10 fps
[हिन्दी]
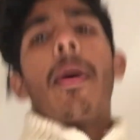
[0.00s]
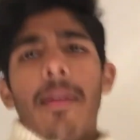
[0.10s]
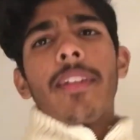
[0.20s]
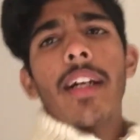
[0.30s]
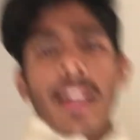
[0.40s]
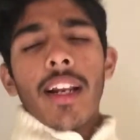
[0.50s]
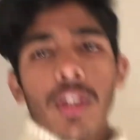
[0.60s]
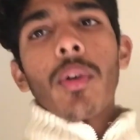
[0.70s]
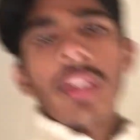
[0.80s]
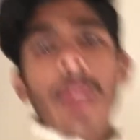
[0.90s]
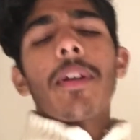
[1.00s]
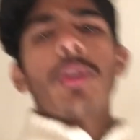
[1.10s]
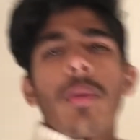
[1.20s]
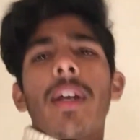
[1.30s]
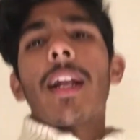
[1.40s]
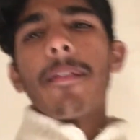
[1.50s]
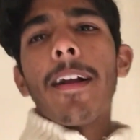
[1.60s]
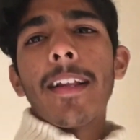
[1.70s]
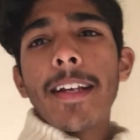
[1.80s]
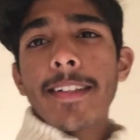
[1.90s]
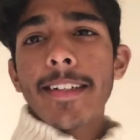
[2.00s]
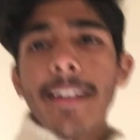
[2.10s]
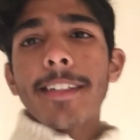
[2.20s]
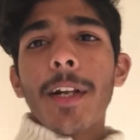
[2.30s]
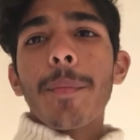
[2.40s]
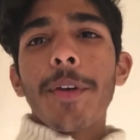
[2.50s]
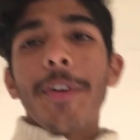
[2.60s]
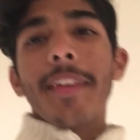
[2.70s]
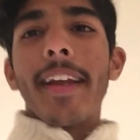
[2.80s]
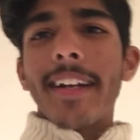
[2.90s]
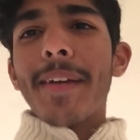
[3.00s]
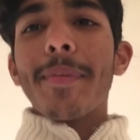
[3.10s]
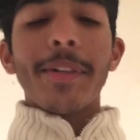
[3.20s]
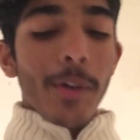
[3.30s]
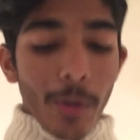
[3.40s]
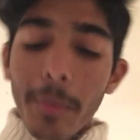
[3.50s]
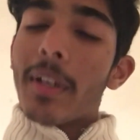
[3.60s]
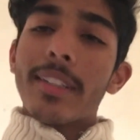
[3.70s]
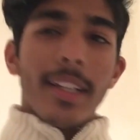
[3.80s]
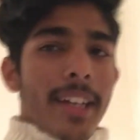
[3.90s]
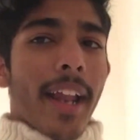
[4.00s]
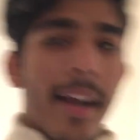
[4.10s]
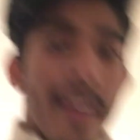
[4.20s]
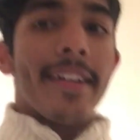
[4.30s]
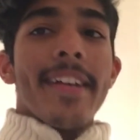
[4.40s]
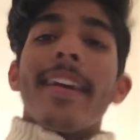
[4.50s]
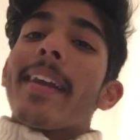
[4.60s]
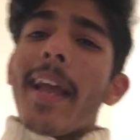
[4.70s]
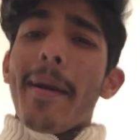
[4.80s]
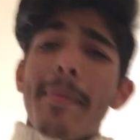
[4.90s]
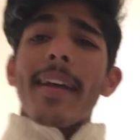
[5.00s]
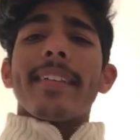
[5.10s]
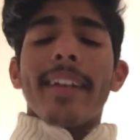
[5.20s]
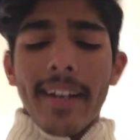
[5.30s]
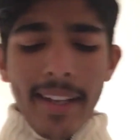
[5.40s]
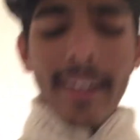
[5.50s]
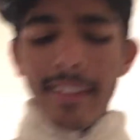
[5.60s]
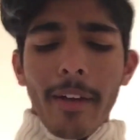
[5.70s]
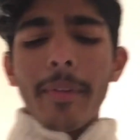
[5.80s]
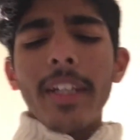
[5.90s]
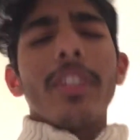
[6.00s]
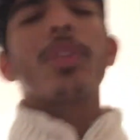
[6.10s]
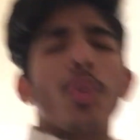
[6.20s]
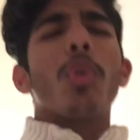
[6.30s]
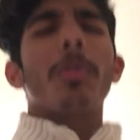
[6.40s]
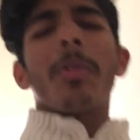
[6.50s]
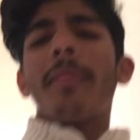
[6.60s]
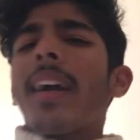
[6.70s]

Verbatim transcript: भाभी सर चलो थोड़ी देर में शूटिंग करने वाले यश के साथ जा रहा हूँ बिकॉज एक टाइम पर तो लोगों पर चली जाएगा क्या प्राइस रखेंगे सामने ही तो मैं